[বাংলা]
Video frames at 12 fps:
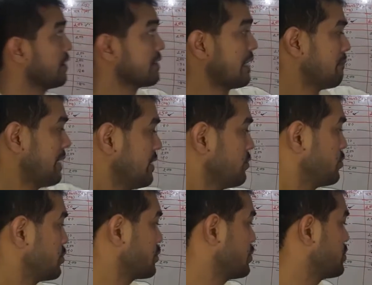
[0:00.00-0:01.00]
তার মানে
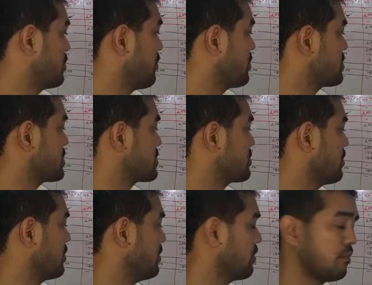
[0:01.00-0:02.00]
তিনশো পঞ্চাশ
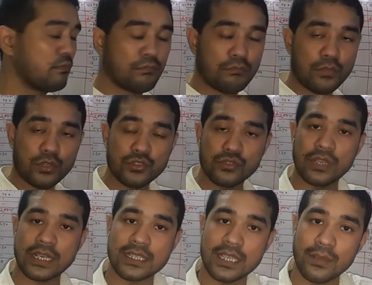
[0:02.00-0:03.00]
টন মজুদ
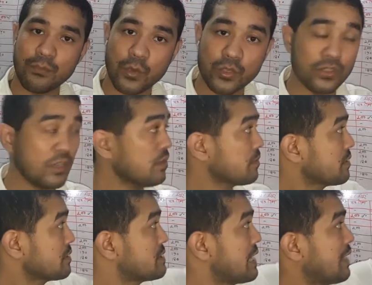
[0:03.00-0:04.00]
আছে পণ্য
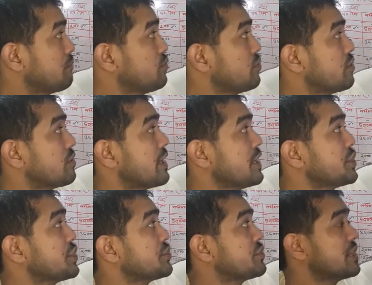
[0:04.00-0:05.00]
যার মূল্য দ্বারা
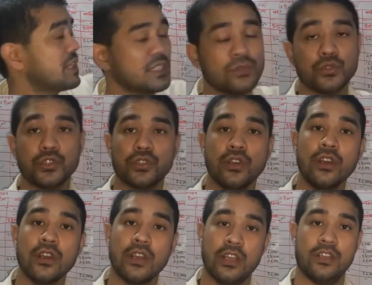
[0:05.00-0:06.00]
ছেষট্টি হাজার দুশো
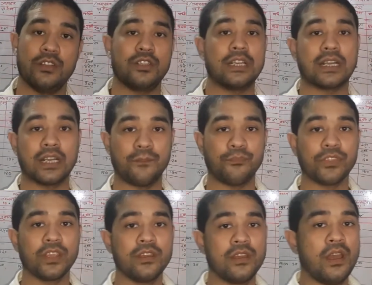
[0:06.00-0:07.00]
টাকা
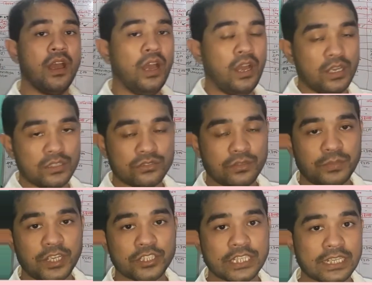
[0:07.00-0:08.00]
তো
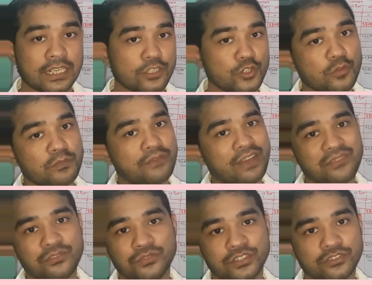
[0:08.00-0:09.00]
প্রিয় শিক্ষার্থী তোমরা ফাইভ
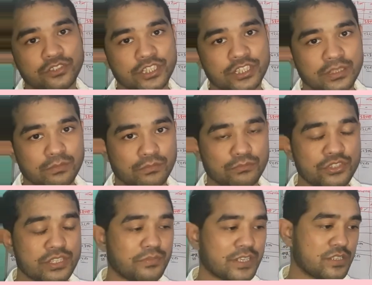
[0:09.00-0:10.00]
পদ্ধতিটা
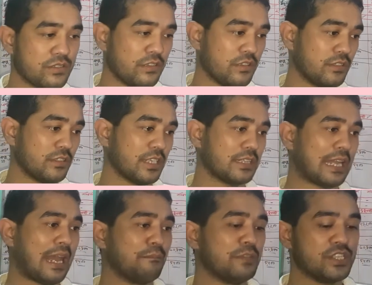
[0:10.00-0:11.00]
বুঝতে পারছো অর্থাৎ
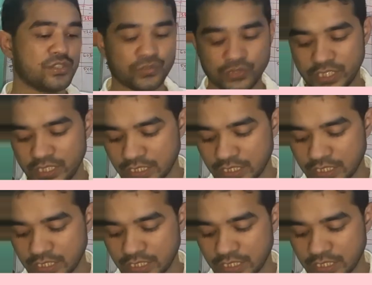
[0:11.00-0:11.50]
আমি যদি